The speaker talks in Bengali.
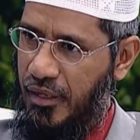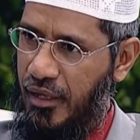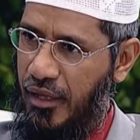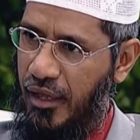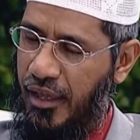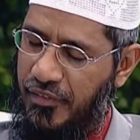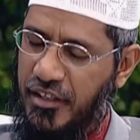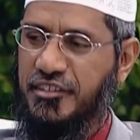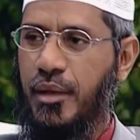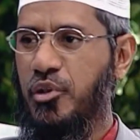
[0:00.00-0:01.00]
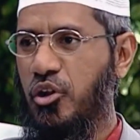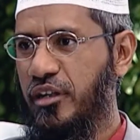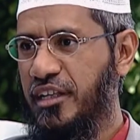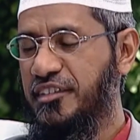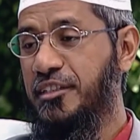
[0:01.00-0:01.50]
ইসলামিক প্রেক্ষাপটে
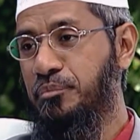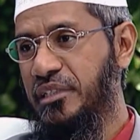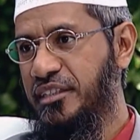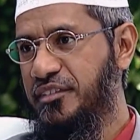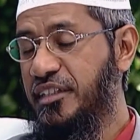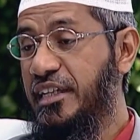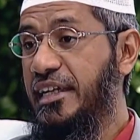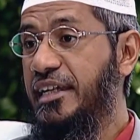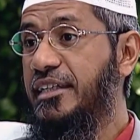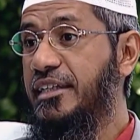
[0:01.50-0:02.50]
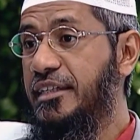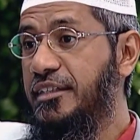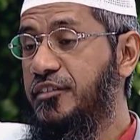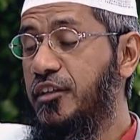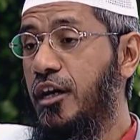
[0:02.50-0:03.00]
এর মানে হচ্ছে
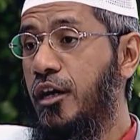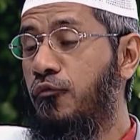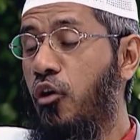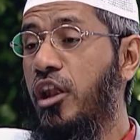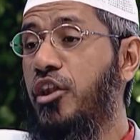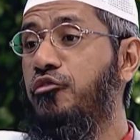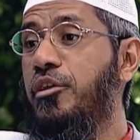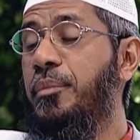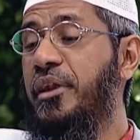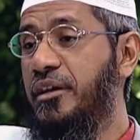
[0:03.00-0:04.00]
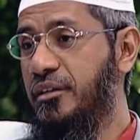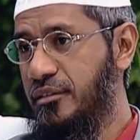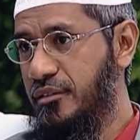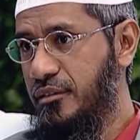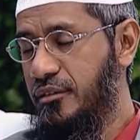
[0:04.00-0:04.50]
একটা ঐচ্ছিক নামাজ
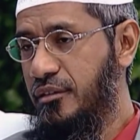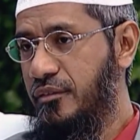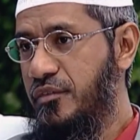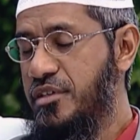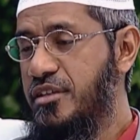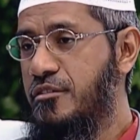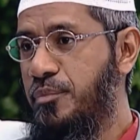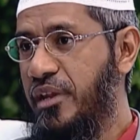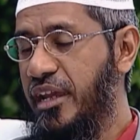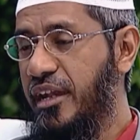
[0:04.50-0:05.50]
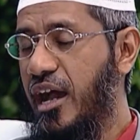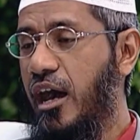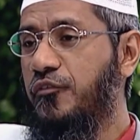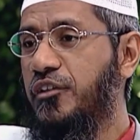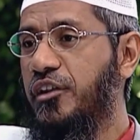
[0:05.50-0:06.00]
যেটা পড়া হয় ঈশান
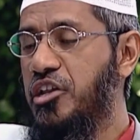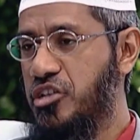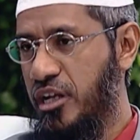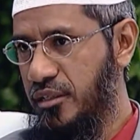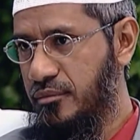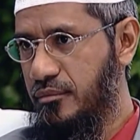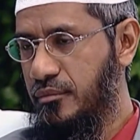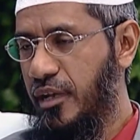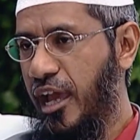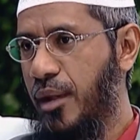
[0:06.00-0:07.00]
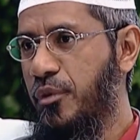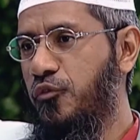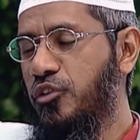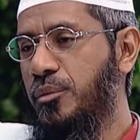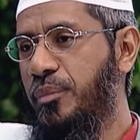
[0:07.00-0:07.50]
নামাজের পর থেকে ভোর হওয়ার
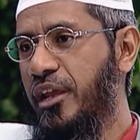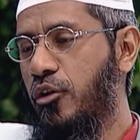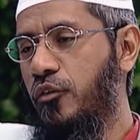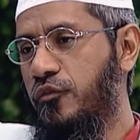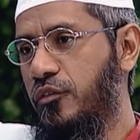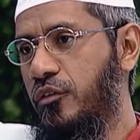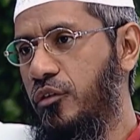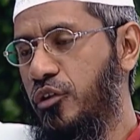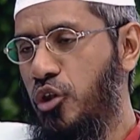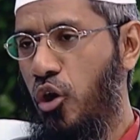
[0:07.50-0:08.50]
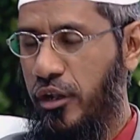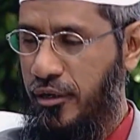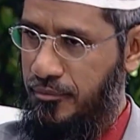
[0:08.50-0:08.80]
আগে পর্যন্ত